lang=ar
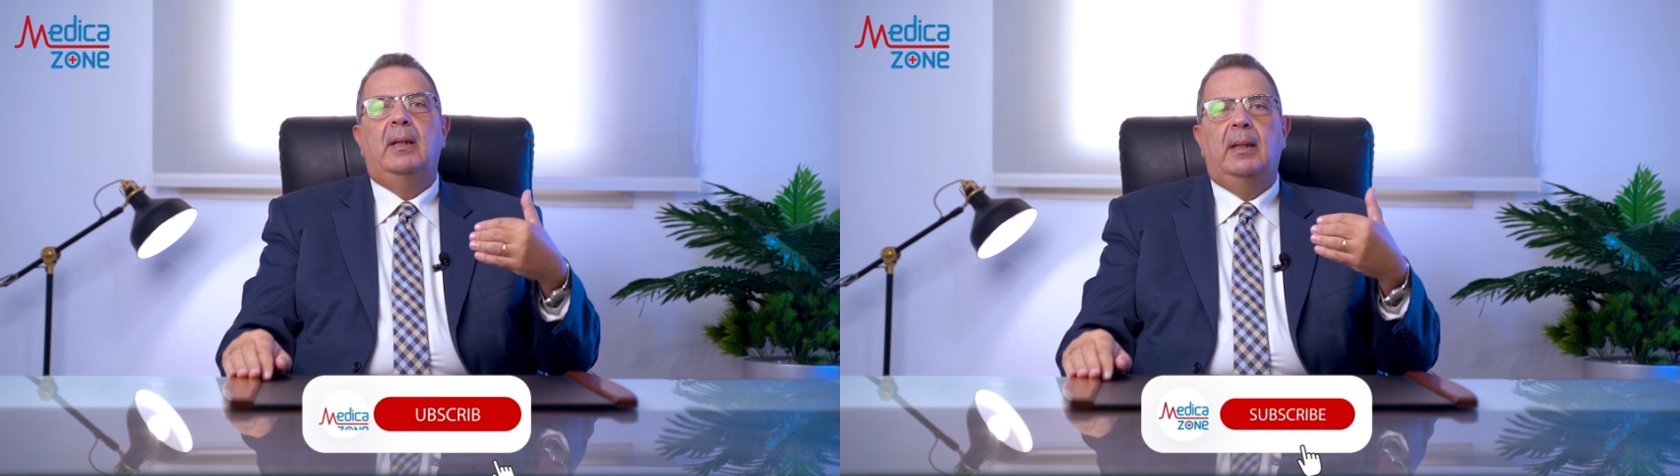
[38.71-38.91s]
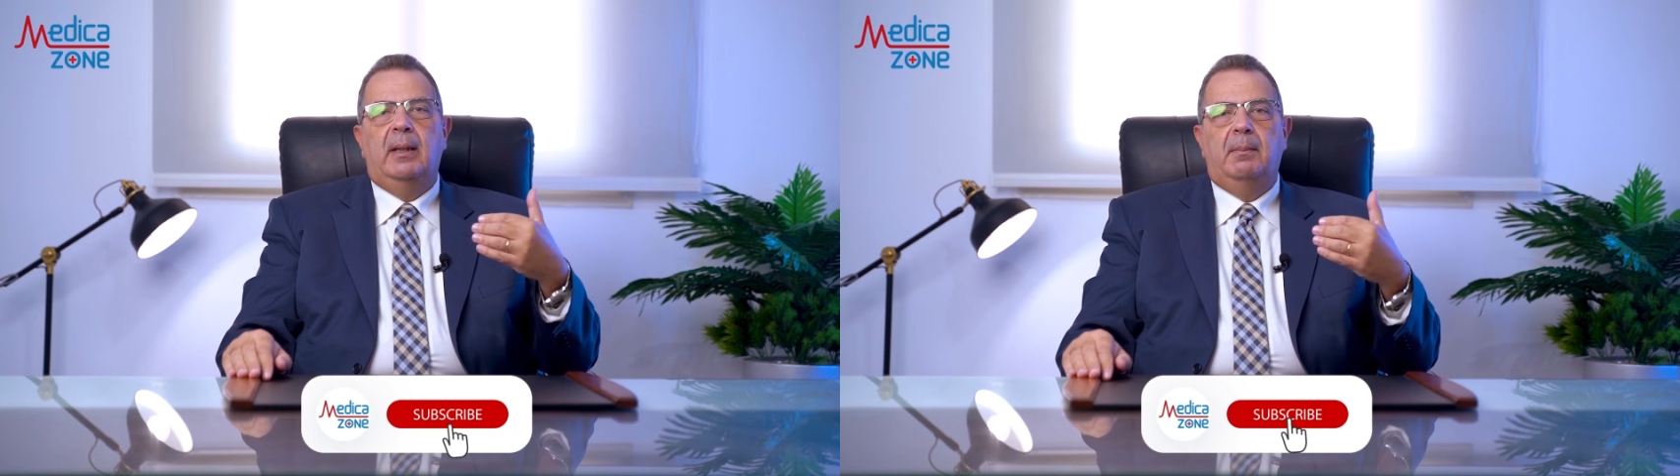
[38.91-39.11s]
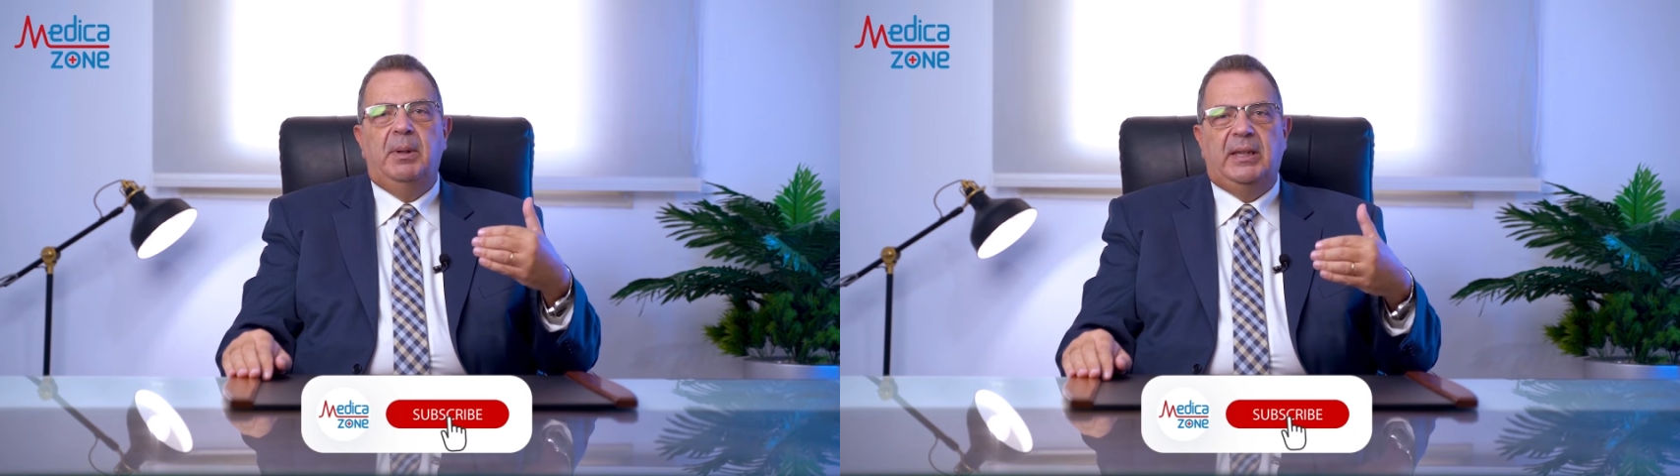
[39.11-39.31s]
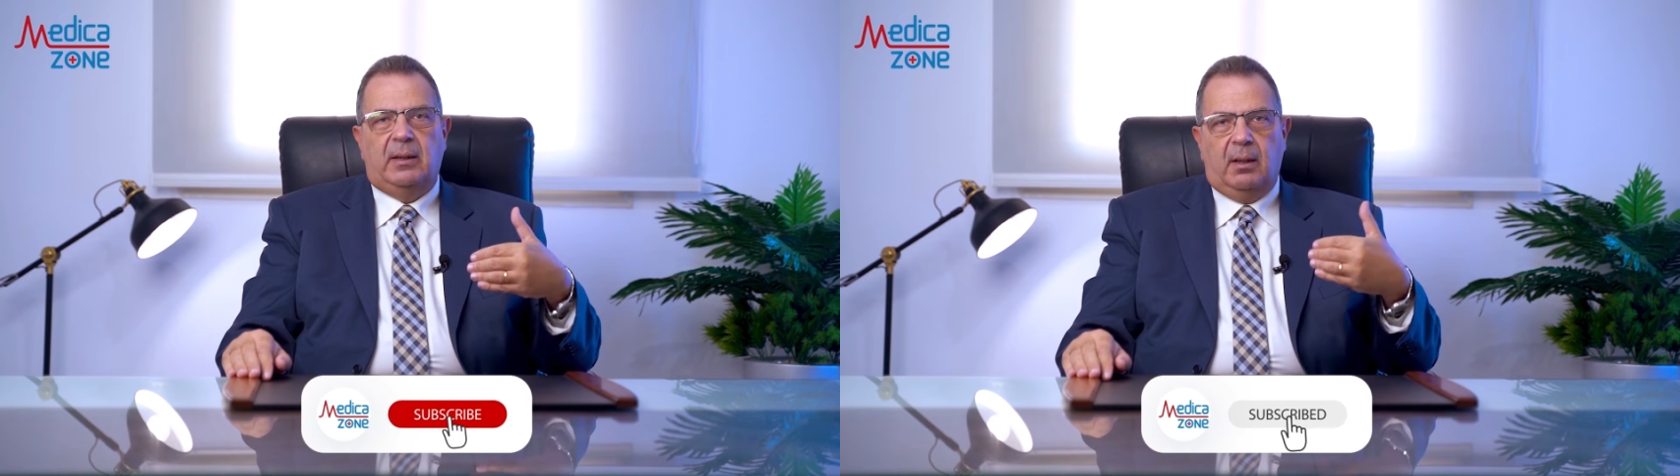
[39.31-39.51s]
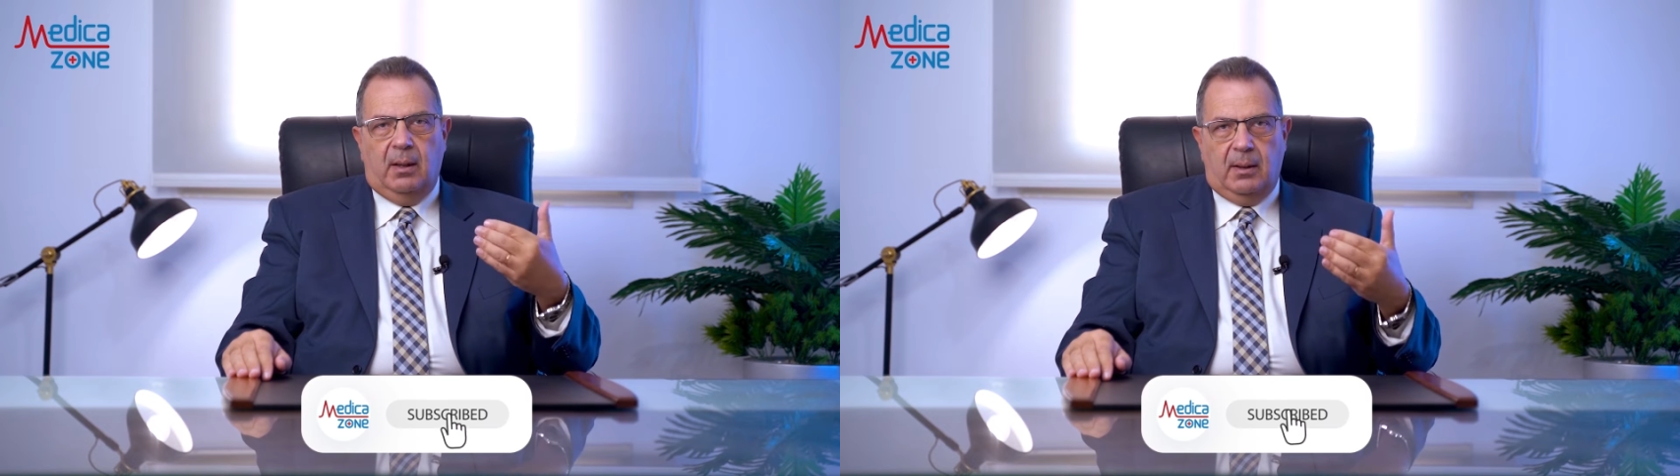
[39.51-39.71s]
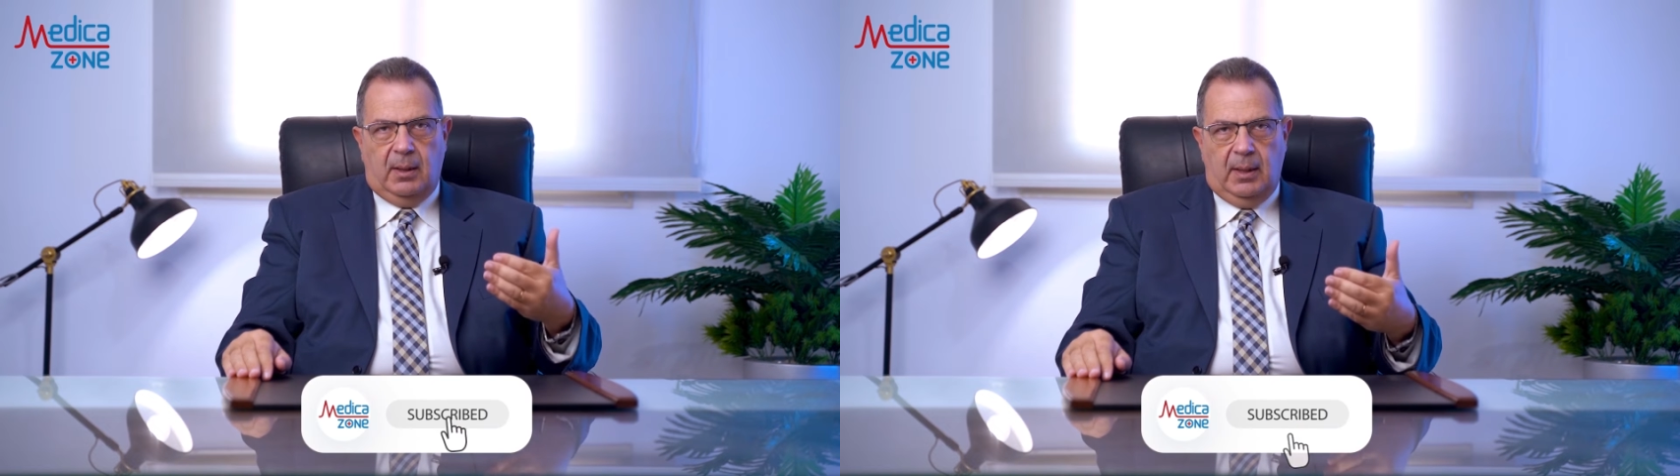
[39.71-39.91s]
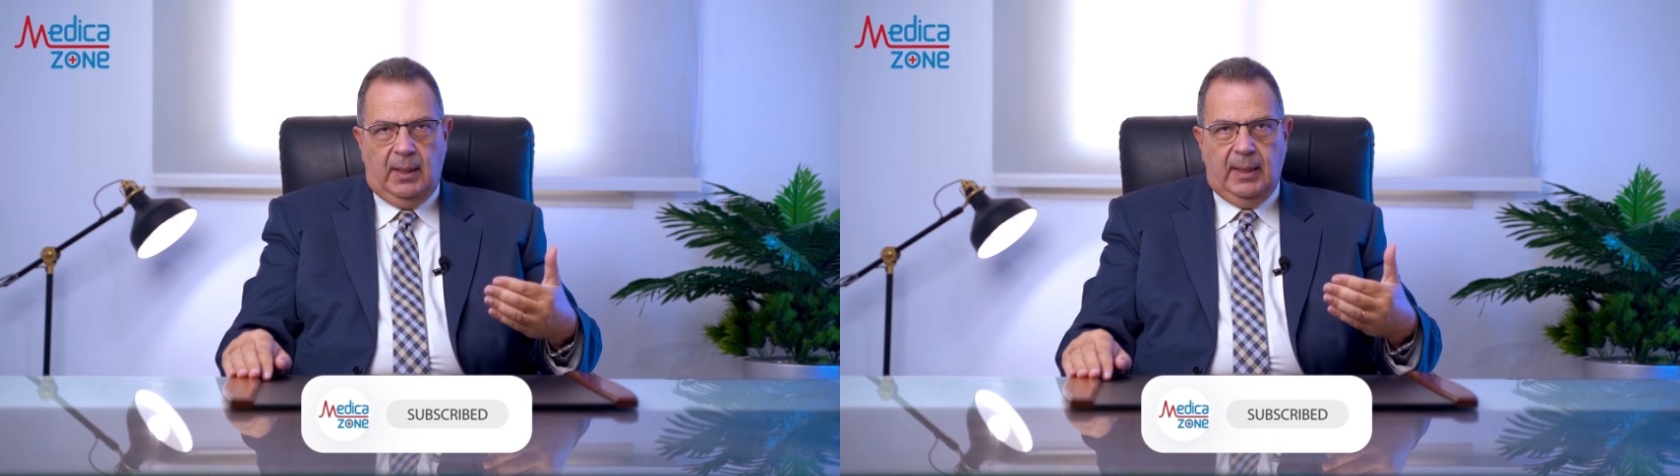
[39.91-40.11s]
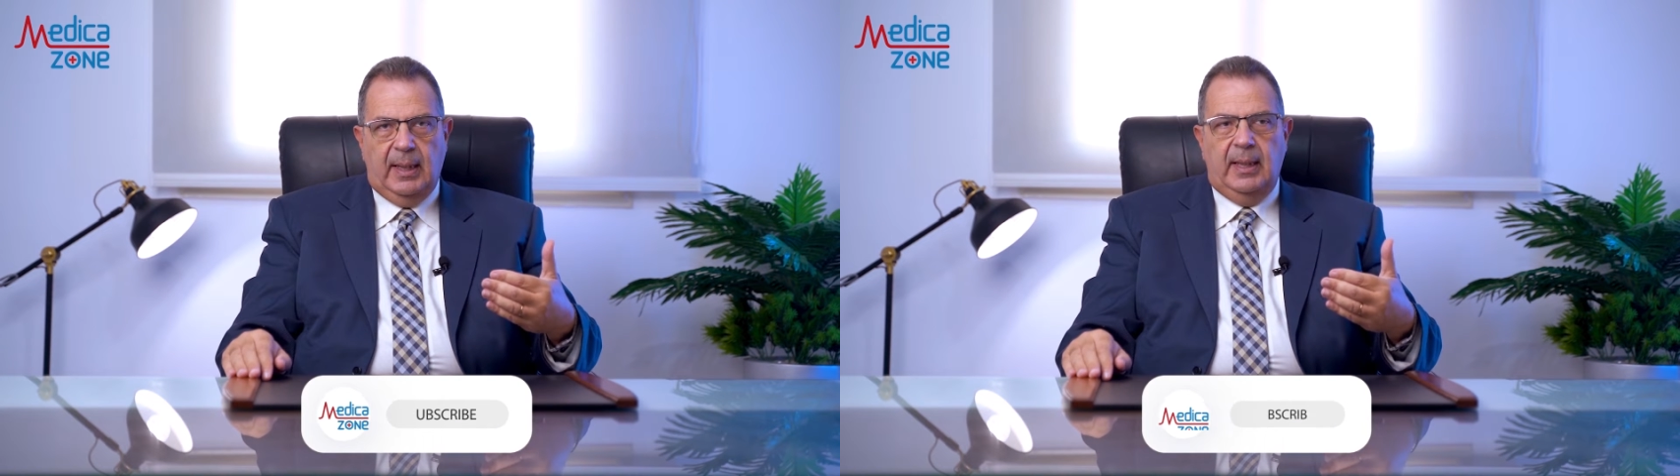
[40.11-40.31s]
آه، بتتكرر
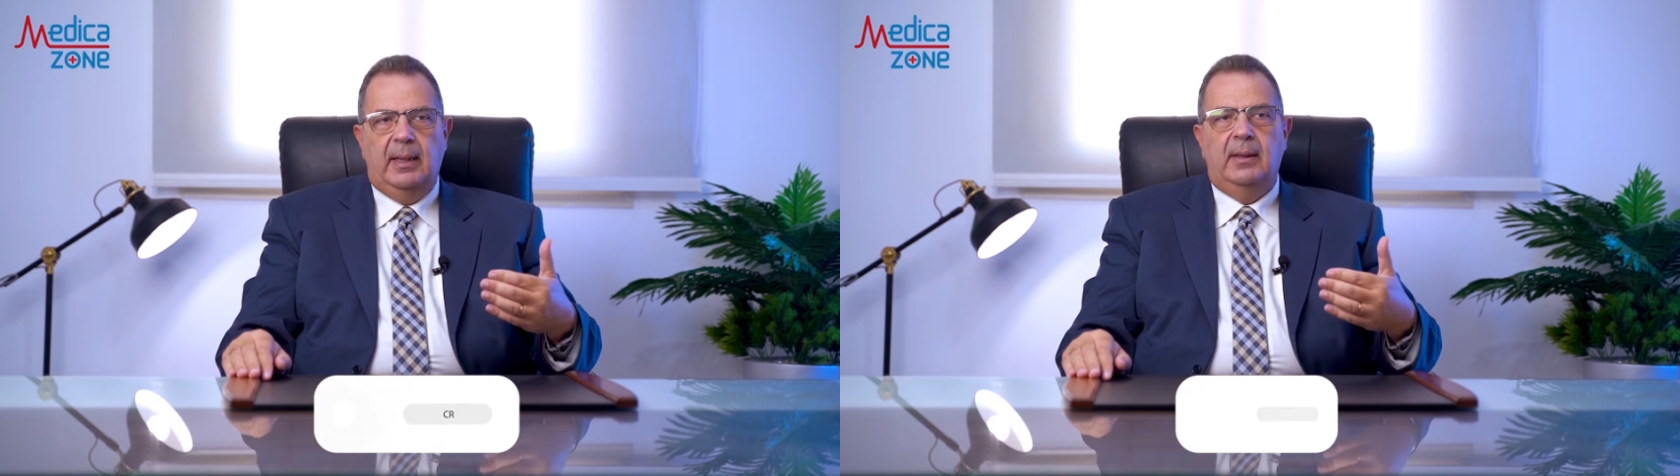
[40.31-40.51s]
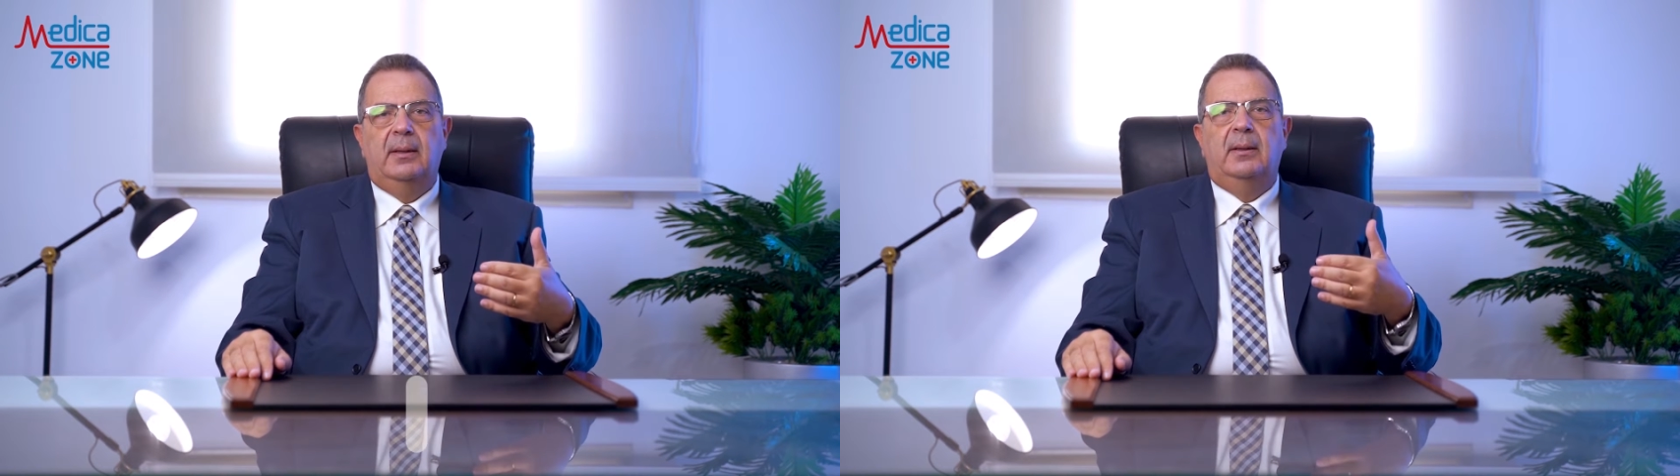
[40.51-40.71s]
الحكايه